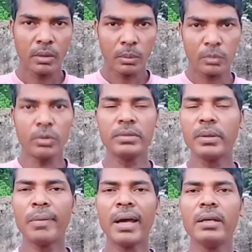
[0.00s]
दोस्त
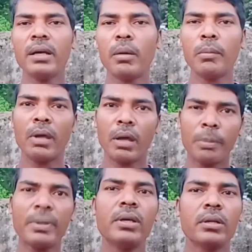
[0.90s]
मान लिया मैं
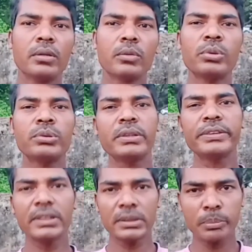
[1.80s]
अपनी दोस्त
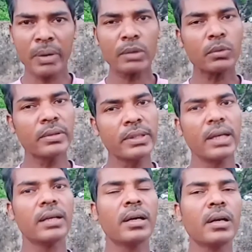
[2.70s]
से बात को
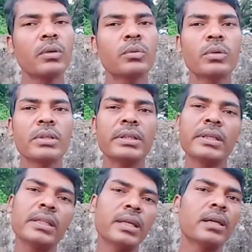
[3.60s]
शेयर कर रहा हूँ तो
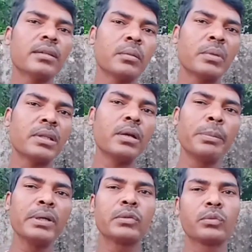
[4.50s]
इसी तरह से
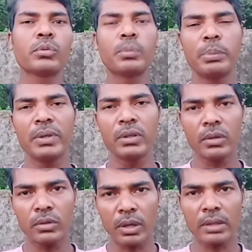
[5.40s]
मतलब वीडियो
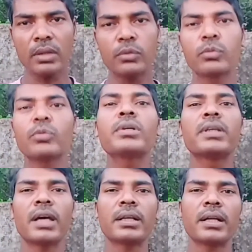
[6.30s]
जो है सर शूट
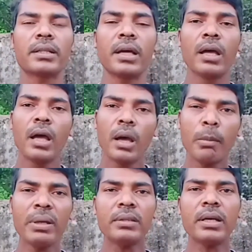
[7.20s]
किया जाता
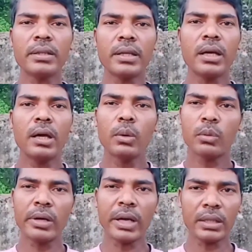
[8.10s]
है सरते
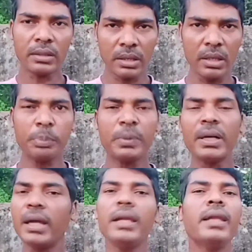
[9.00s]
कोई स्क्रिप्ट
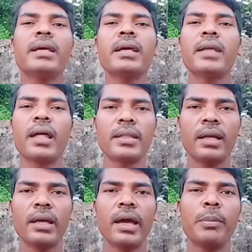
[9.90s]
नहीं लिखे जाते
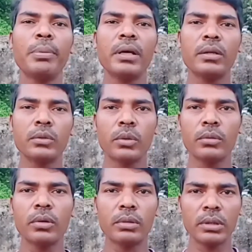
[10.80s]
हैं यहाँ पर जो
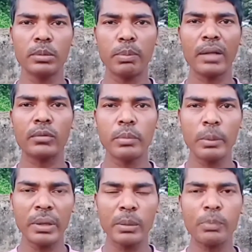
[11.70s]
जो चीज़ बात में
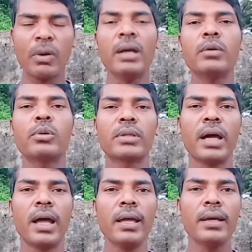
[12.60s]
मेन पॉइंट होता
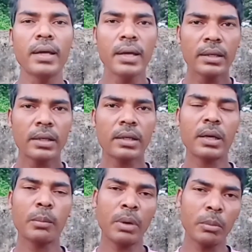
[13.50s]
है कि
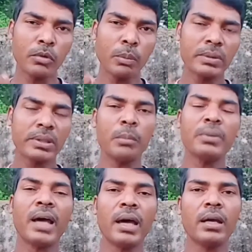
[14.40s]
हमको
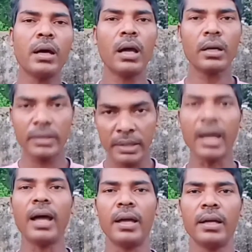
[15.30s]
समझाना
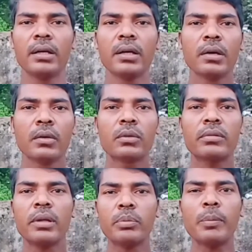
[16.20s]
क्या है तो
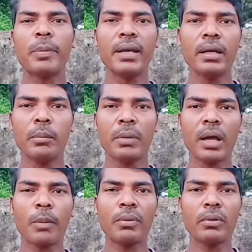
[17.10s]
सबसे पहले मैं
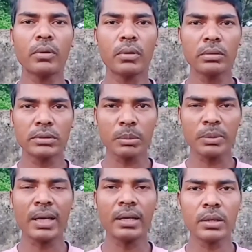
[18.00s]
आप लोगों को
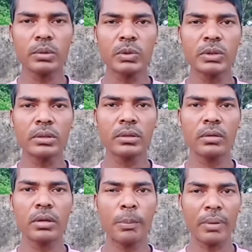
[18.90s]
समझाने की कोशिश
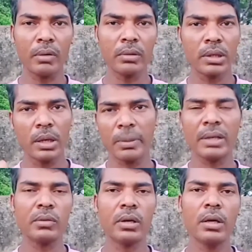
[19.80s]
करूँगा फ्रंट कैमरा
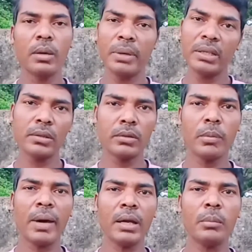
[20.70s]
जो है फिर से
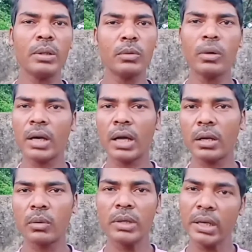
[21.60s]
दोबारा मैं दोहरा रहा
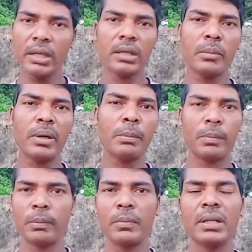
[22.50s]
हूँ ये नहीं कि मैं
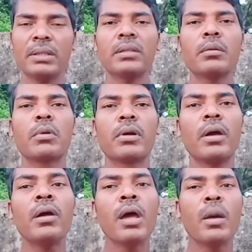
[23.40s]
गलती से बोल रहा
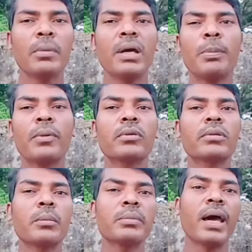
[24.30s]
हूँ मैं आपको
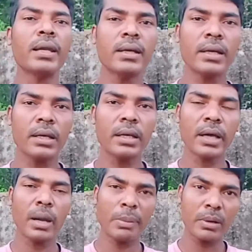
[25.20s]
समझाने के लिए
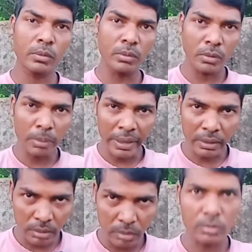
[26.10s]
यहाँ पर दोबारा
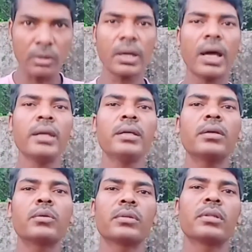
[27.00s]
से दोहराने की
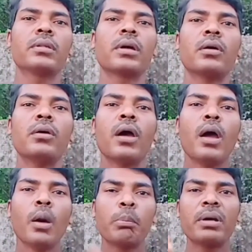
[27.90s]
कोशिश कर रहा हूँ
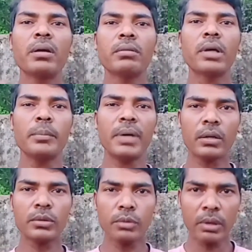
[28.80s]
फ्रंट कैमरा
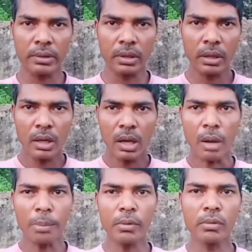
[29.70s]
को जो है से
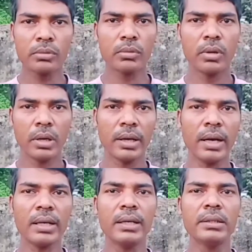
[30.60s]
आप लोग
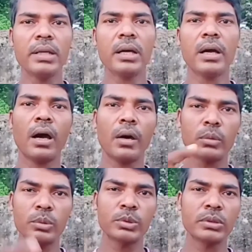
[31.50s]
रख लीजिएगा और
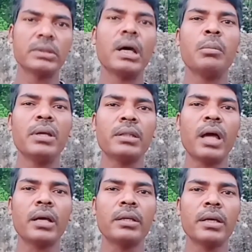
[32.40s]
उसके सामने
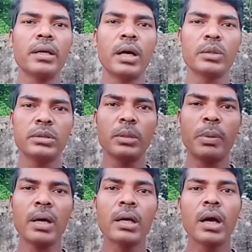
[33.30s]
ताकिएगा उसी
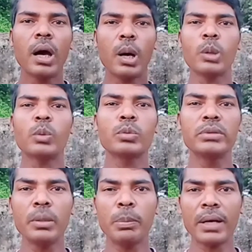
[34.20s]
पर और
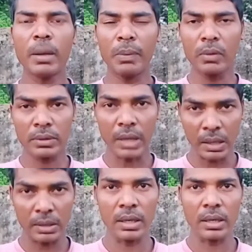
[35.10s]
उसी पर आप लोग
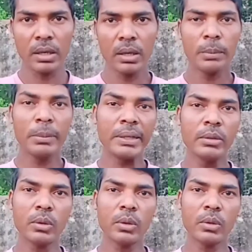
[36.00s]
ताक कर वीडियो